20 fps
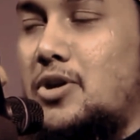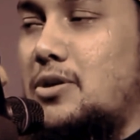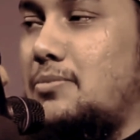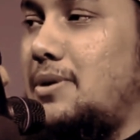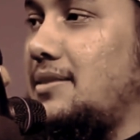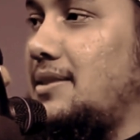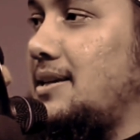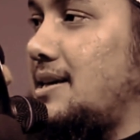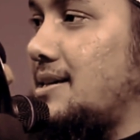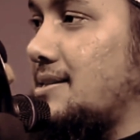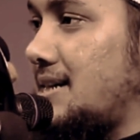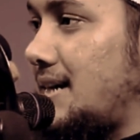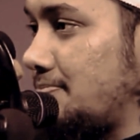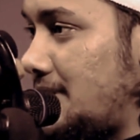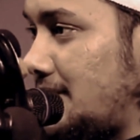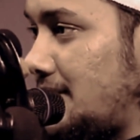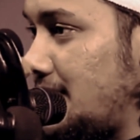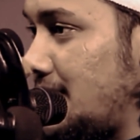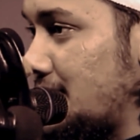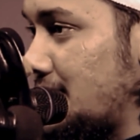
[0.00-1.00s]
মর্মান্তিক
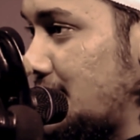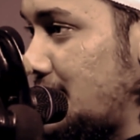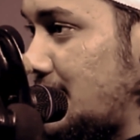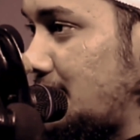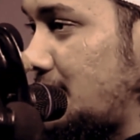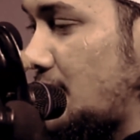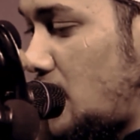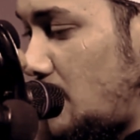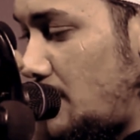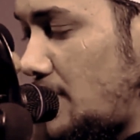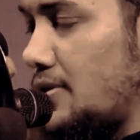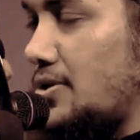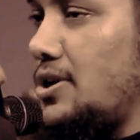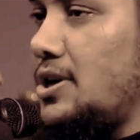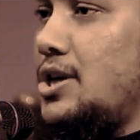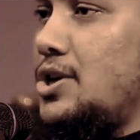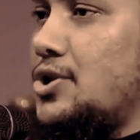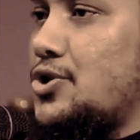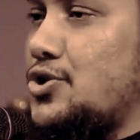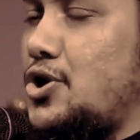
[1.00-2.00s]
আজাব তার দিকে আসতে থাকবে কবর
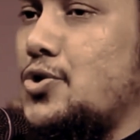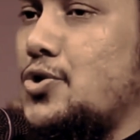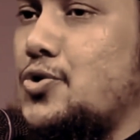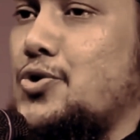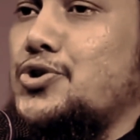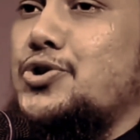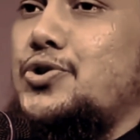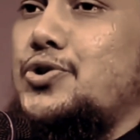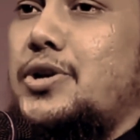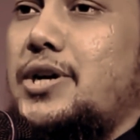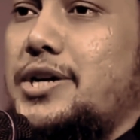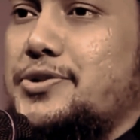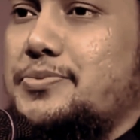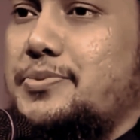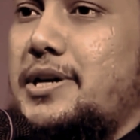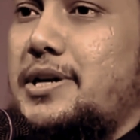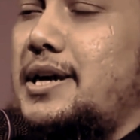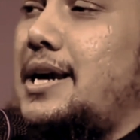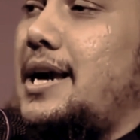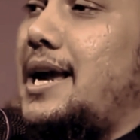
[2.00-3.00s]
সংকুচিত হয়ে
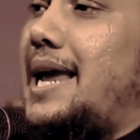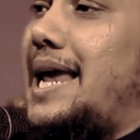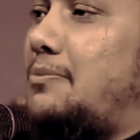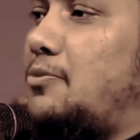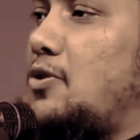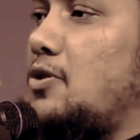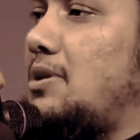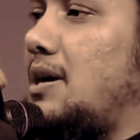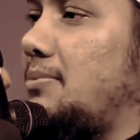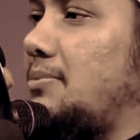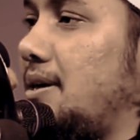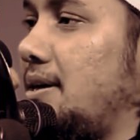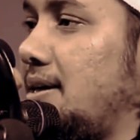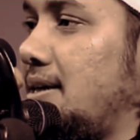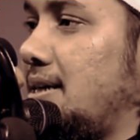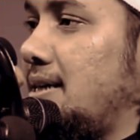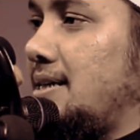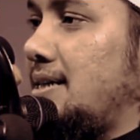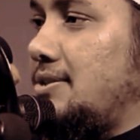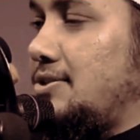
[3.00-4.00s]
আসবে এমন ভাবে
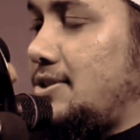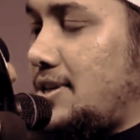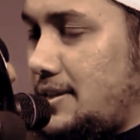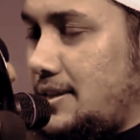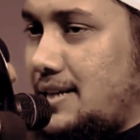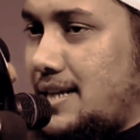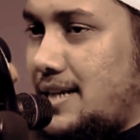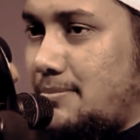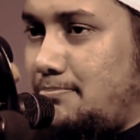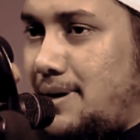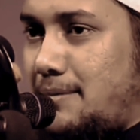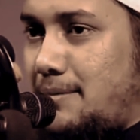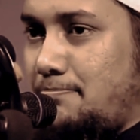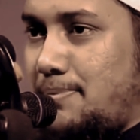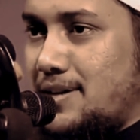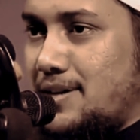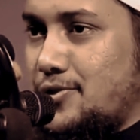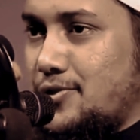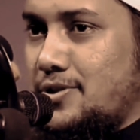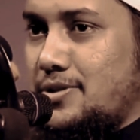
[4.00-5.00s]
যাতে তার বাম
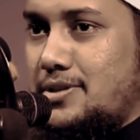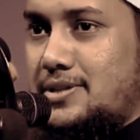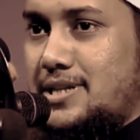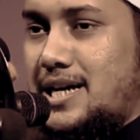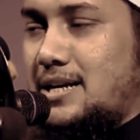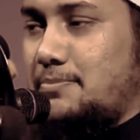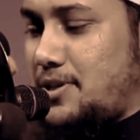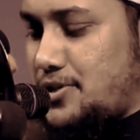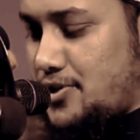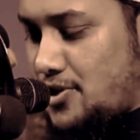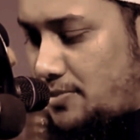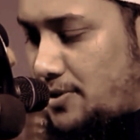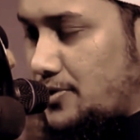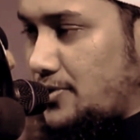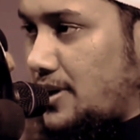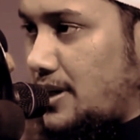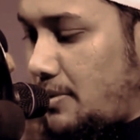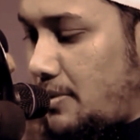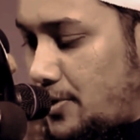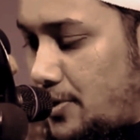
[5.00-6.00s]
পাজর ডান পাজরের
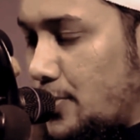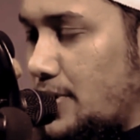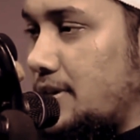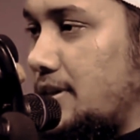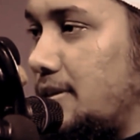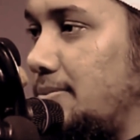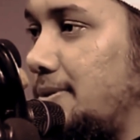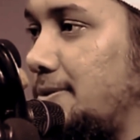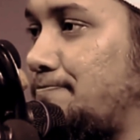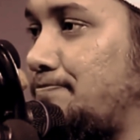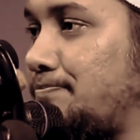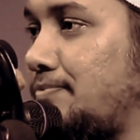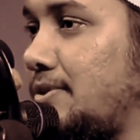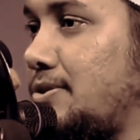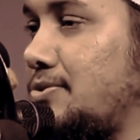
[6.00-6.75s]
ভিতরে এইভাবে ঢুকে যাবে